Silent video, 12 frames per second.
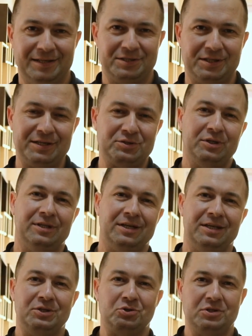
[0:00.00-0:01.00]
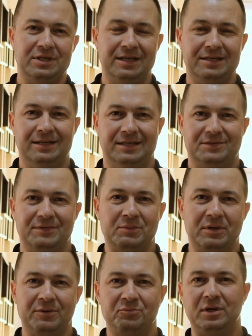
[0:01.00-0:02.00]
Здравствуйте, дорогие друзья! С вами
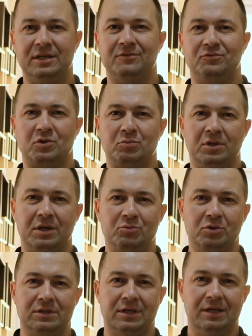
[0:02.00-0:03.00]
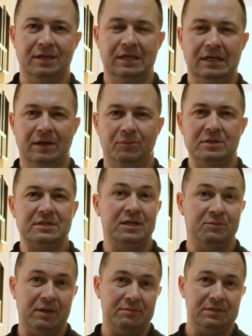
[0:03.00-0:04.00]
компания «Формула ремонта». Мы
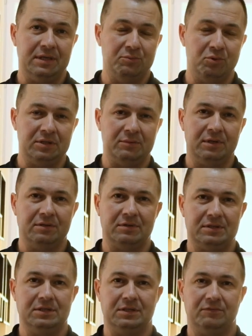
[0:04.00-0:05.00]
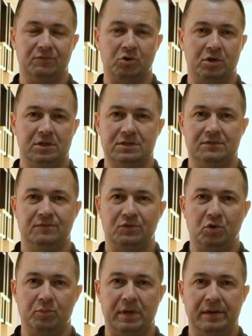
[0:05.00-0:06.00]
занимаемся ремонтами квартир в городе
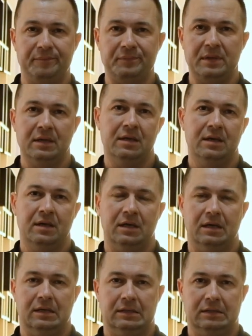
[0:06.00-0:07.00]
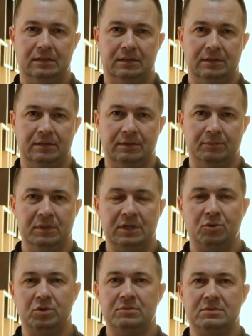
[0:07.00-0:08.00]
Симферополь. А, мы
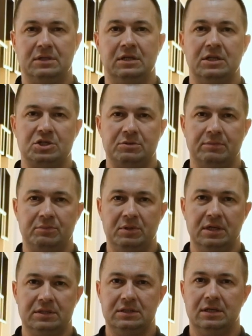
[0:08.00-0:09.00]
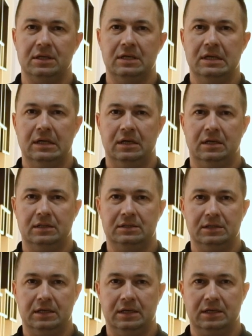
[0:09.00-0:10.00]
находимся на нашем объекте.
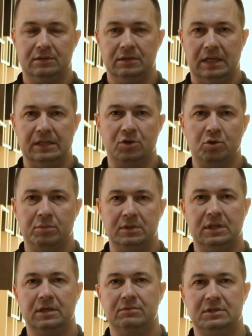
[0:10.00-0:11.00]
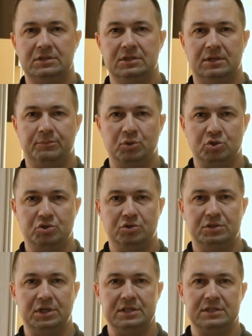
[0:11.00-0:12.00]
Это однокомнатная квартира
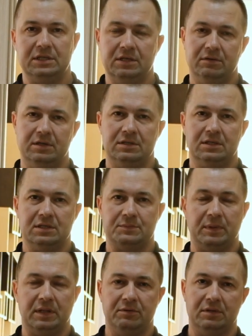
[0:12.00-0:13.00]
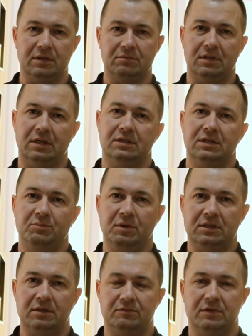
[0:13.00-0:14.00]
площадью 39,5 квадратных
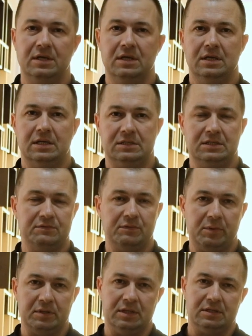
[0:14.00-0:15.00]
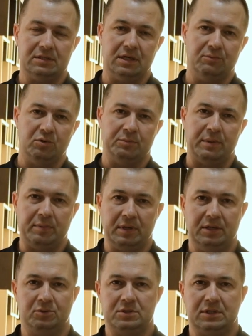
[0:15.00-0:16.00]
метров. Здесь выполнялся ремонт по
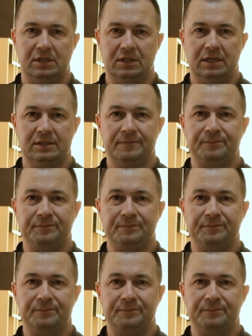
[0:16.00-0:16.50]
пакету «Стандарт».